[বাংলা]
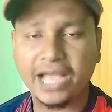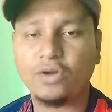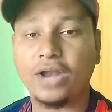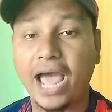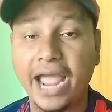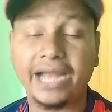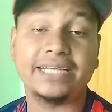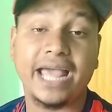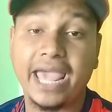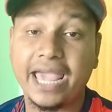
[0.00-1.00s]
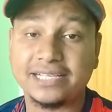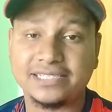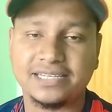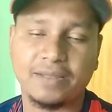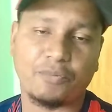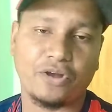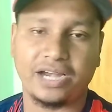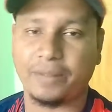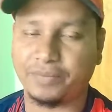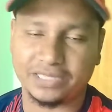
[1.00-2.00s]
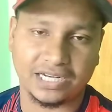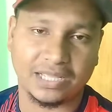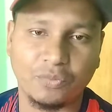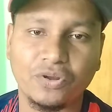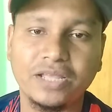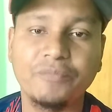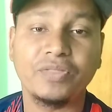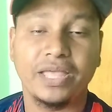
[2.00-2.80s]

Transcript: এখন আরেকটা এক্সট্রা পয়েন্ট আপনাদেরকে বলি